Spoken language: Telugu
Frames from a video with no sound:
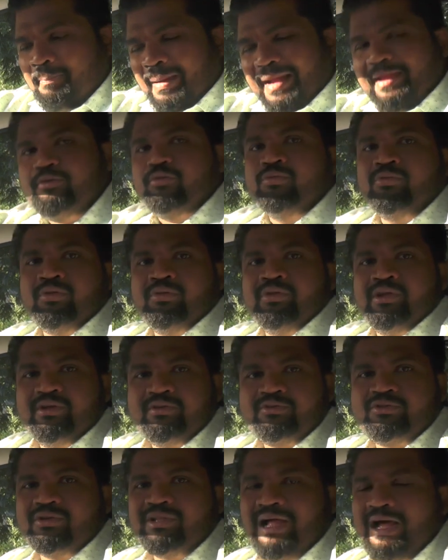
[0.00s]
పైకి ఉంటుంది
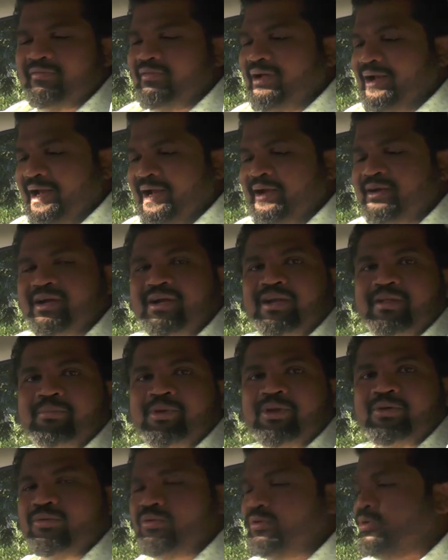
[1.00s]
సో దానివల్ల ఏంటంటే
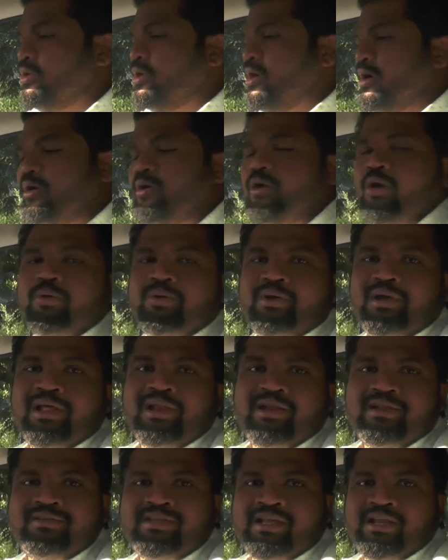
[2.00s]
మీకు గ్రౌండ్
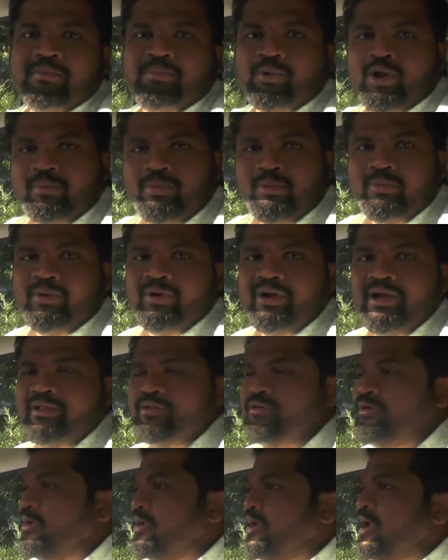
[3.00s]
క్లియరెన్స్ అనే ప్రాబ్లం కూడా
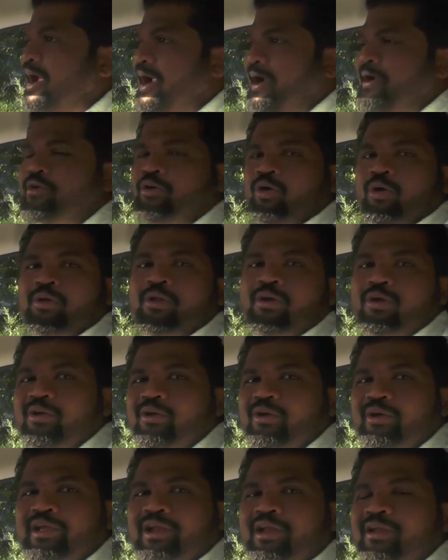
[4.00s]
లేదు అండ్
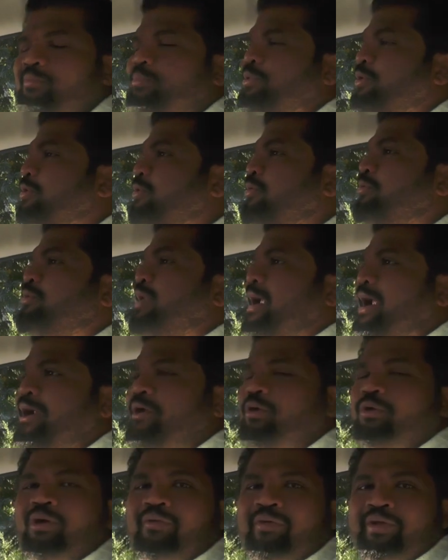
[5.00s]
కొండలలోకి వెళ్ళినప్పుడు
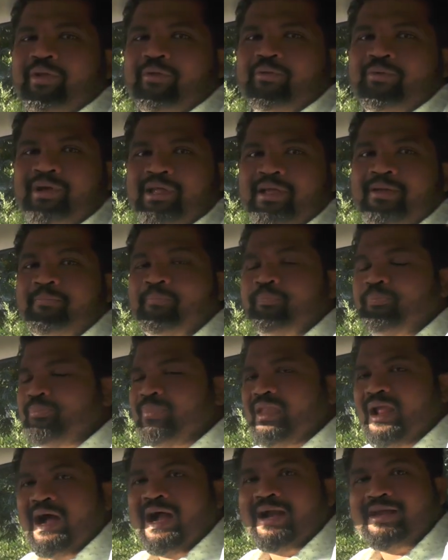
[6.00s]
రాళ్ళు అవన్నీ ఉంటాయి
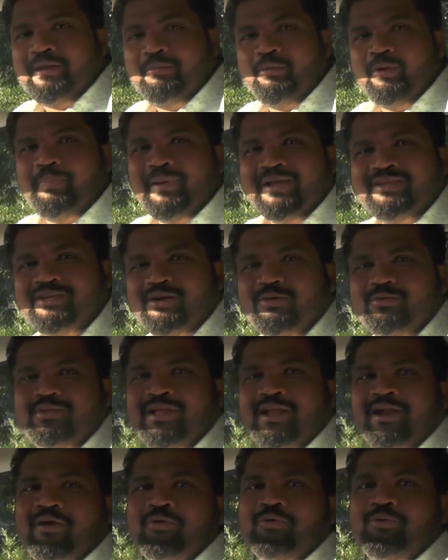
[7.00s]
ఆ టైంలో పంచర్
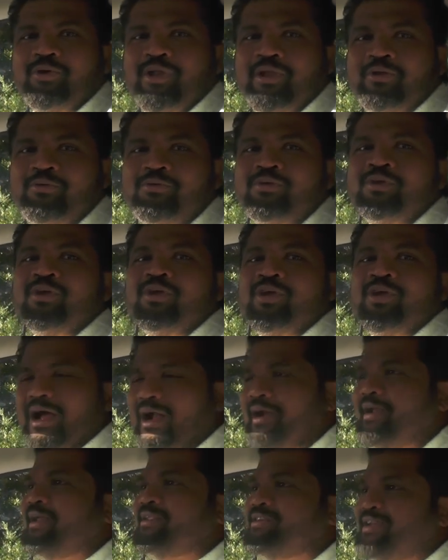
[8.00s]
అవుద్దని అనుకుంటారు
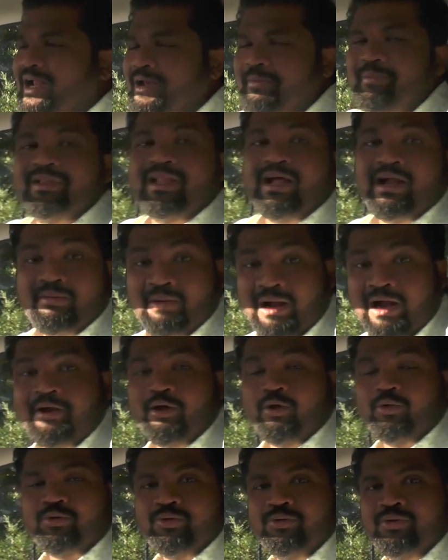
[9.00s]
అంటే చాలామంది ఆ
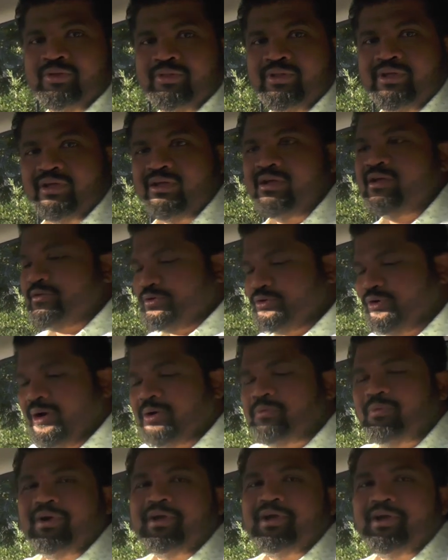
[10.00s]
డౌట్ ఉంటుంది సో
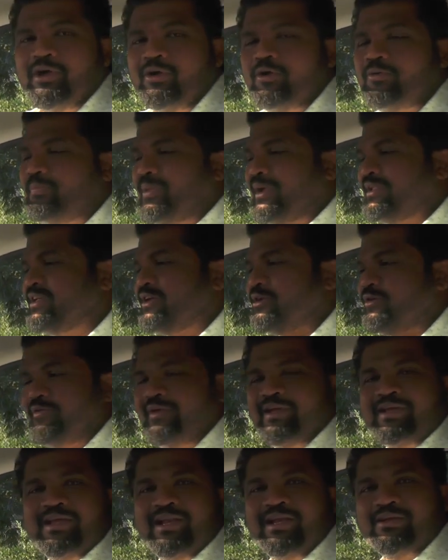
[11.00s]
అటువంటి డౌట్ పజెరో
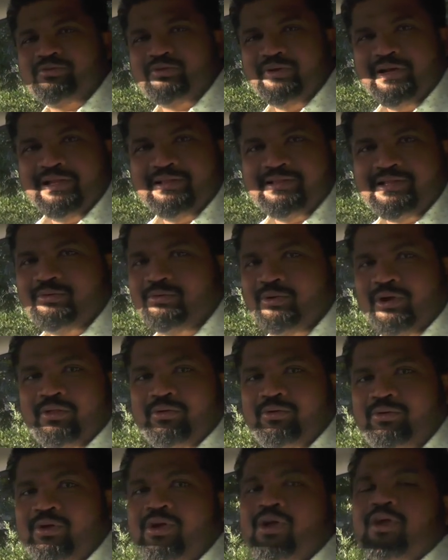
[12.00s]
వెహికల్ వేసుకొని వెళ్తే
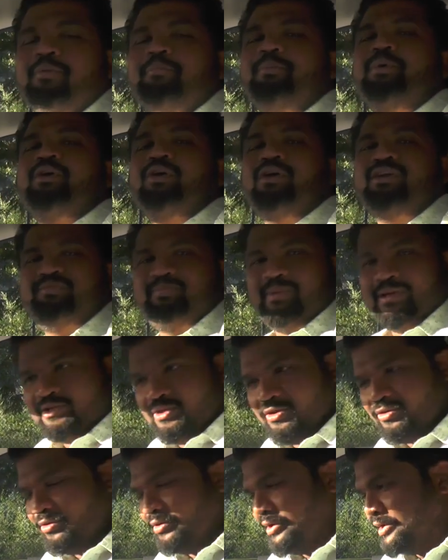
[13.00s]
ఉండదు బికాస్
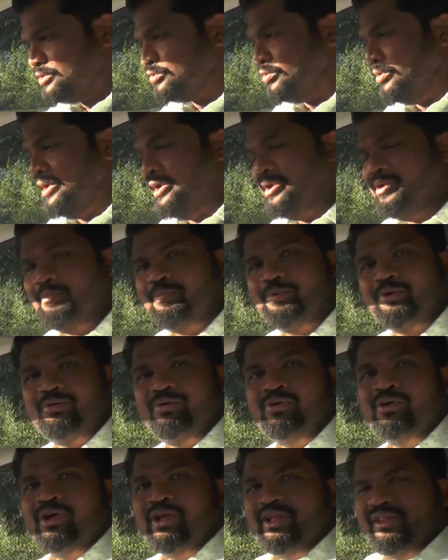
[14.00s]
పజేరో వేసుకొని వెళ్ళినప్పుడు
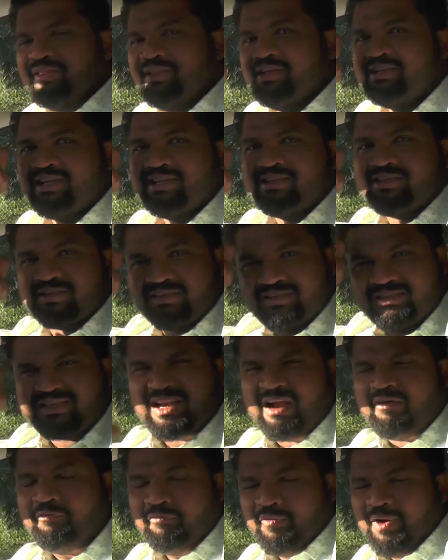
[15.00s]
దిస్ ఈజ్
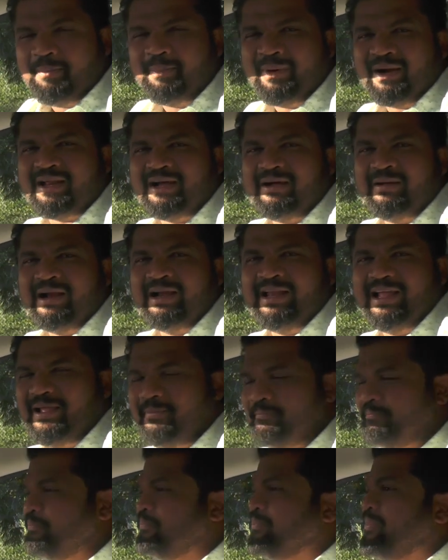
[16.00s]
టఫ్ అనమాట అంటే
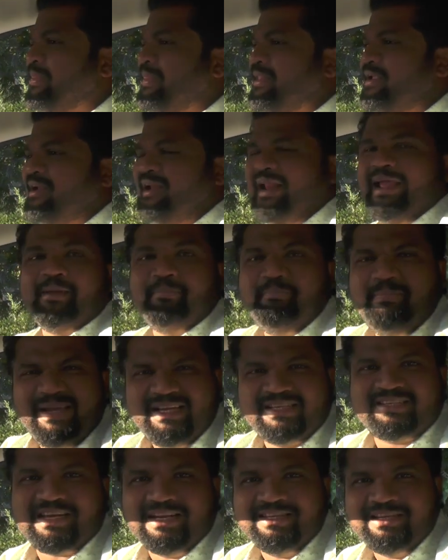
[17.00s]
లైక్
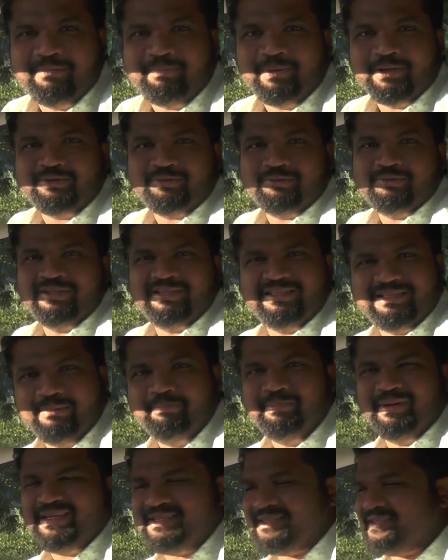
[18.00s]
బీస్ట్ అని చెప్పచ్చు దిస్ ఇస్
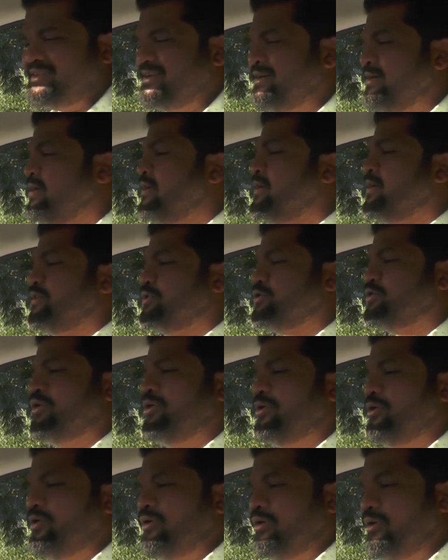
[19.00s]
ఎ బీస్ట్ సో
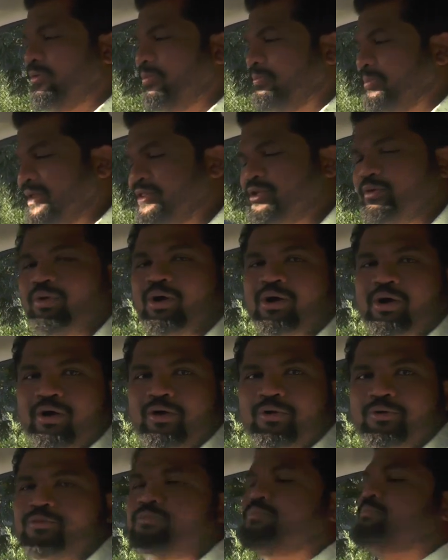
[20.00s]
ప్రతి
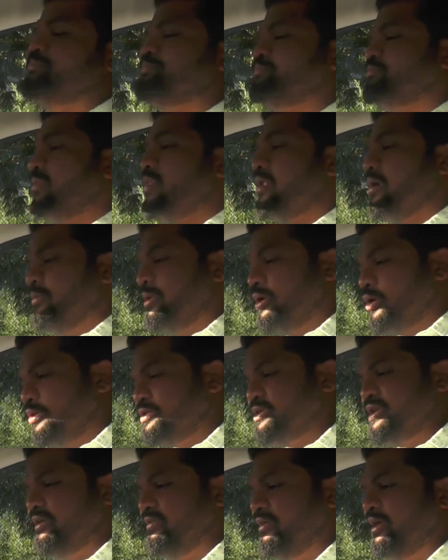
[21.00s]
ఒక్కళ్ళు మీరు
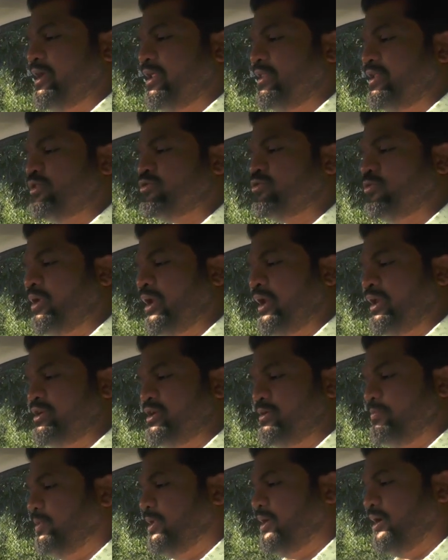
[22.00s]
వచ్చి వెహికల్ తీసుకుంటారని
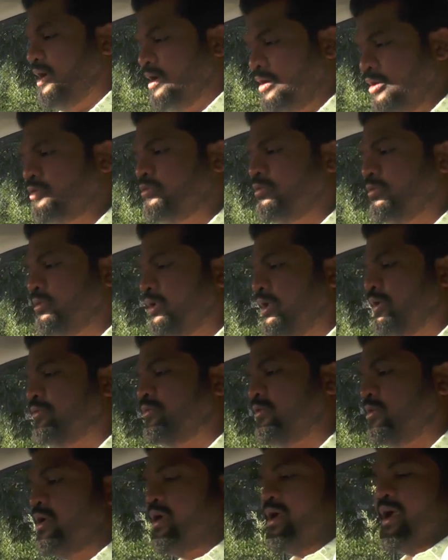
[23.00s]
చెప్పి అని అనుకుంటున్నాను